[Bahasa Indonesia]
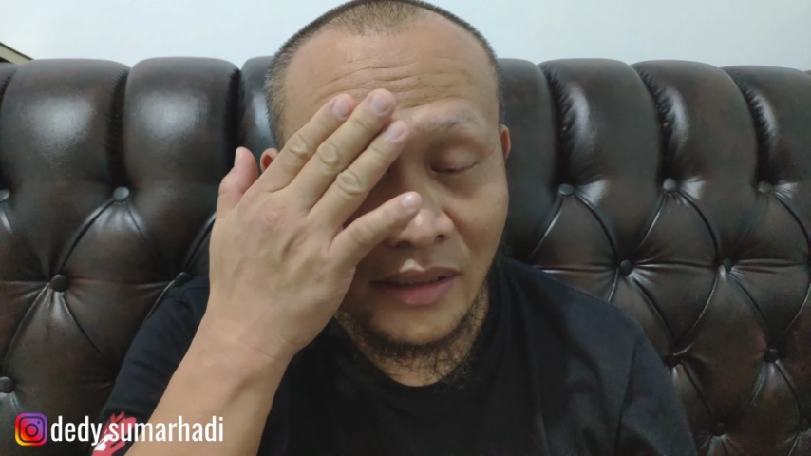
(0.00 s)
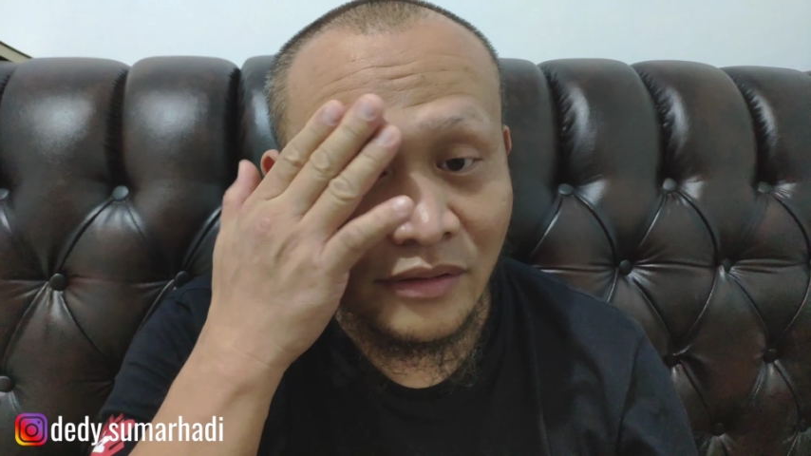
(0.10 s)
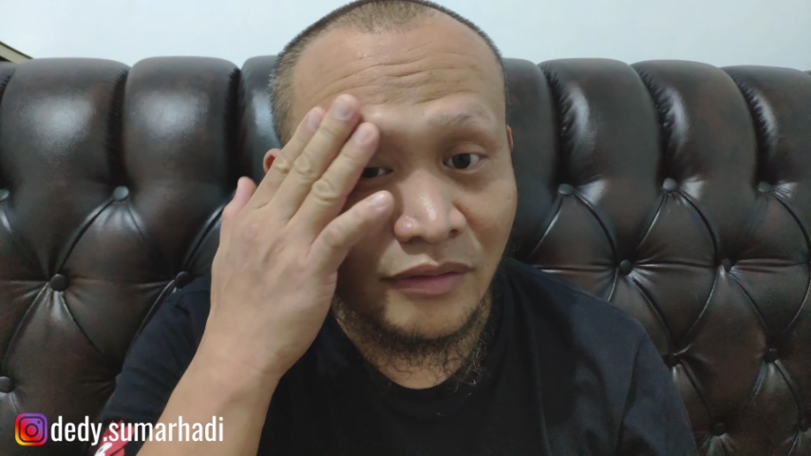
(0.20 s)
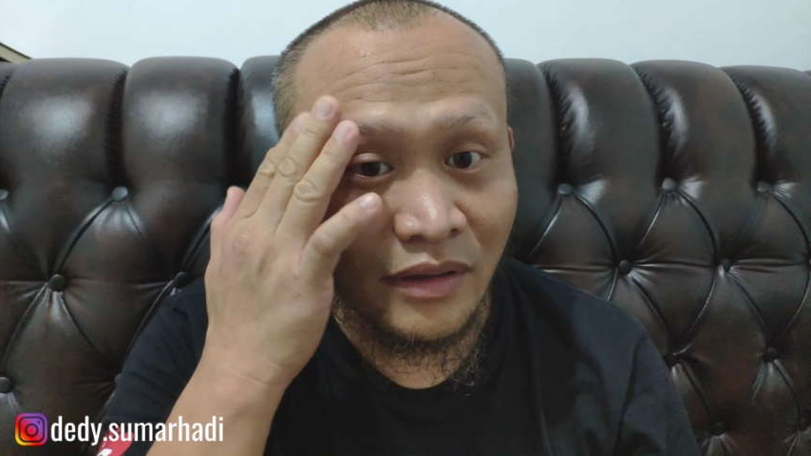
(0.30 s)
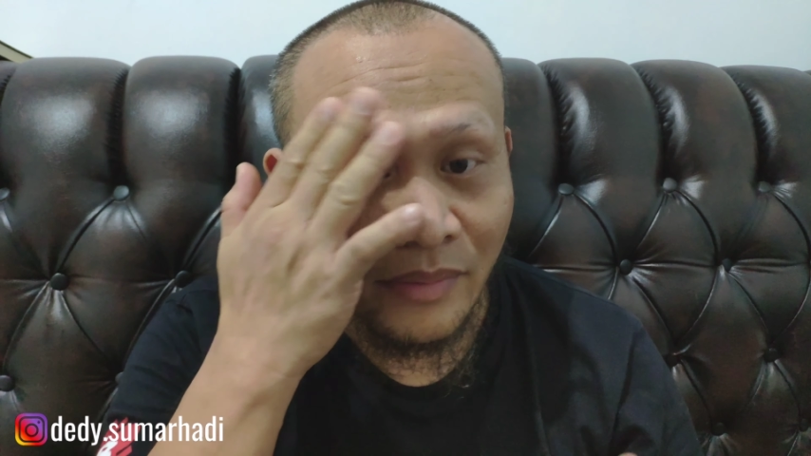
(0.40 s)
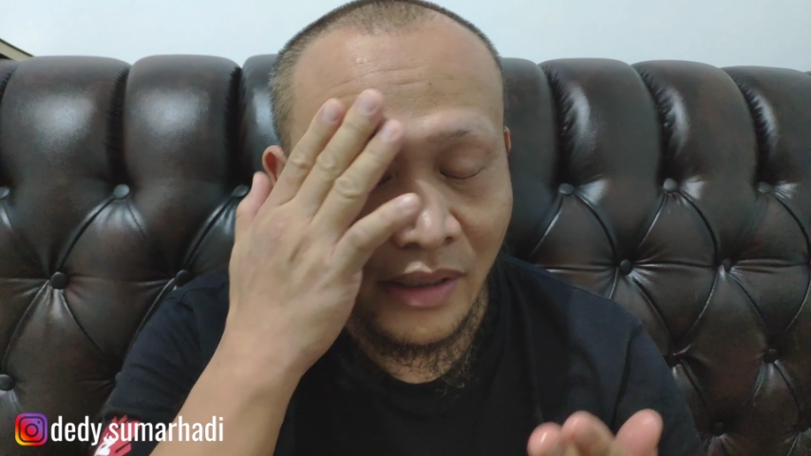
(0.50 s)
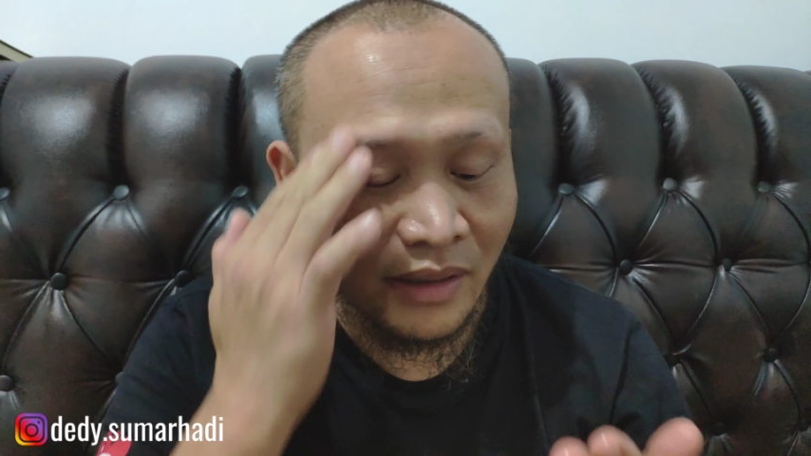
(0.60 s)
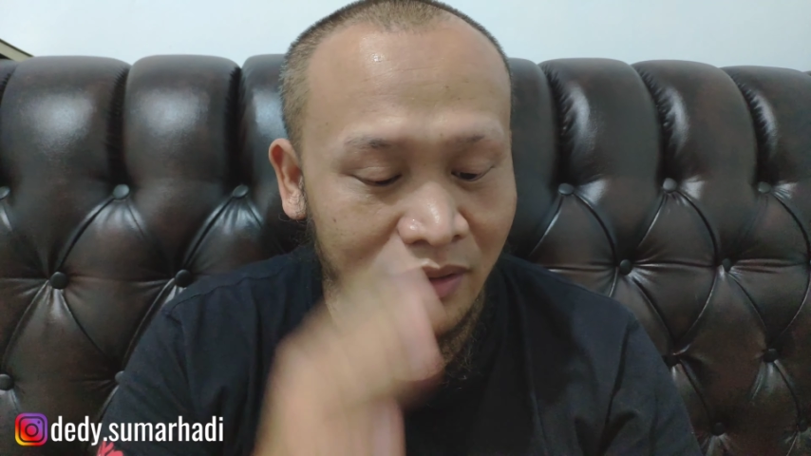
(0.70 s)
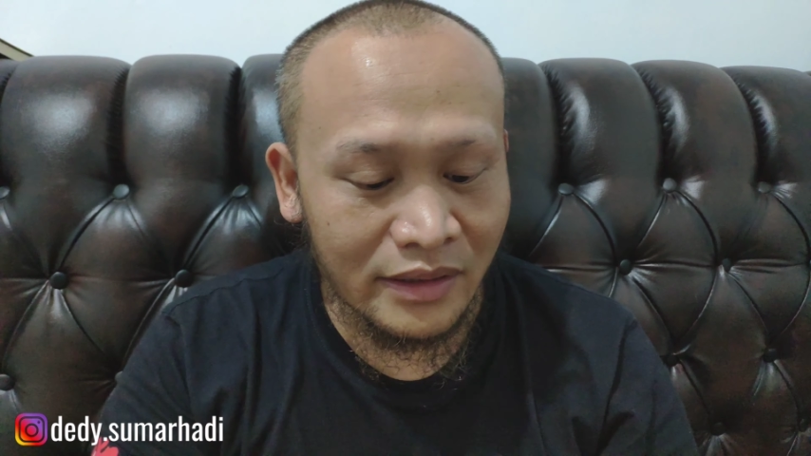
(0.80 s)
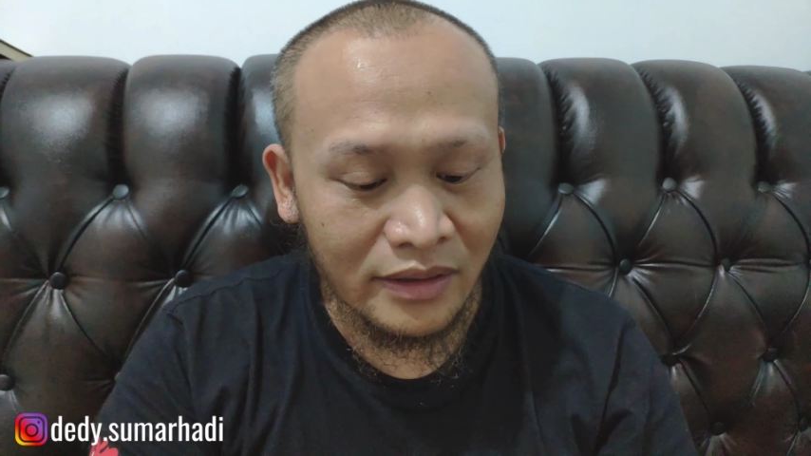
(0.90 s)
halis juga
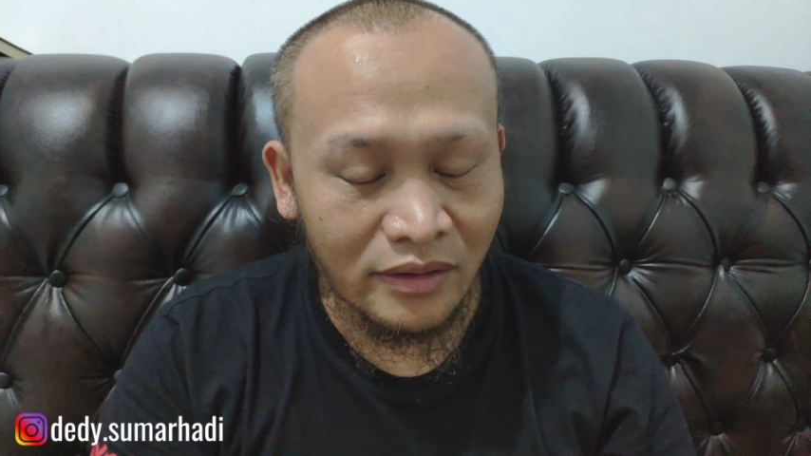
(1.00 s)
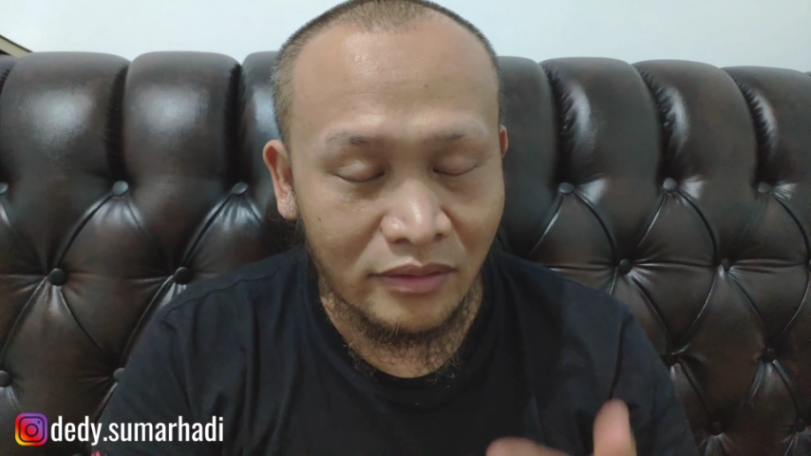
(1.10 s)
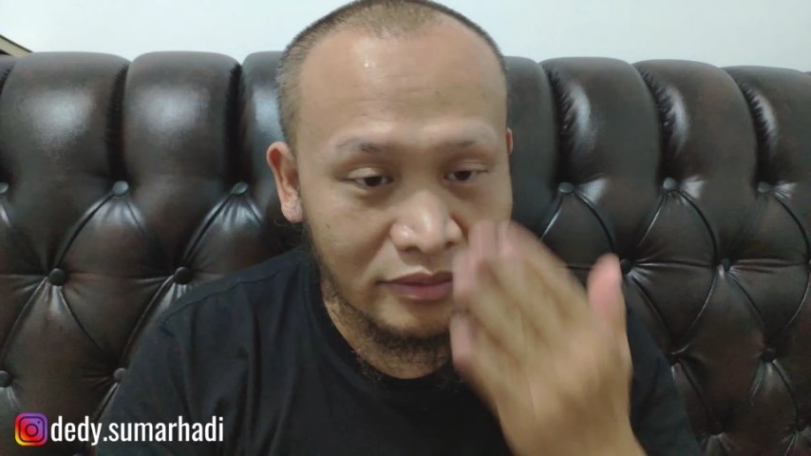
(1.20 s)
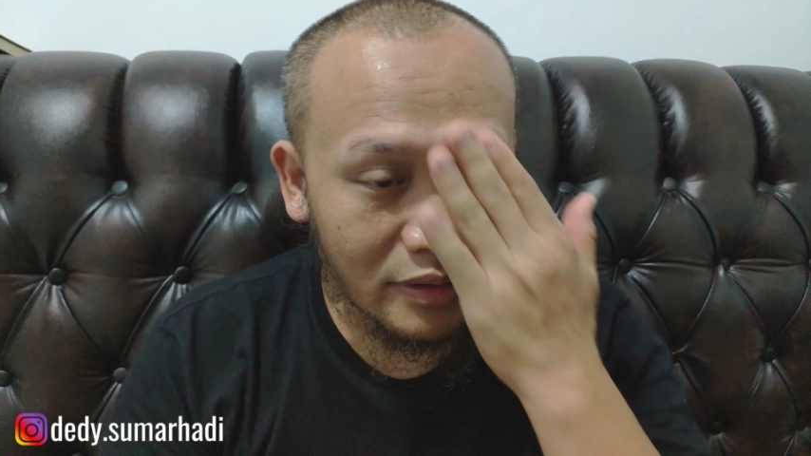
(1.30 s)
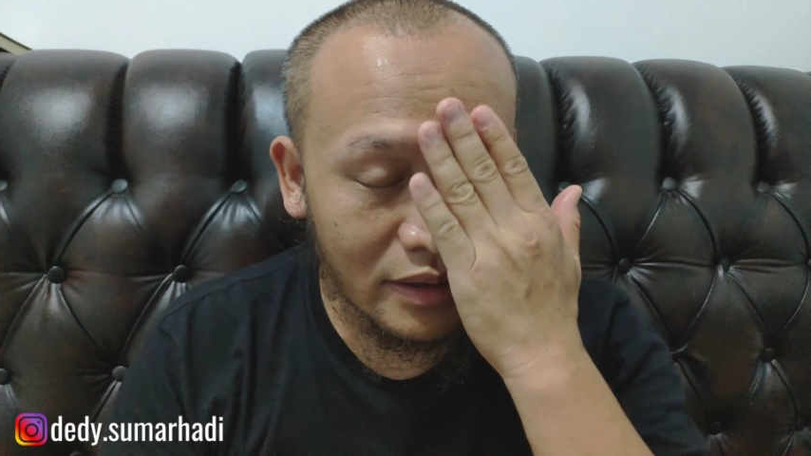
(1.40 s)
barangkali ya kalau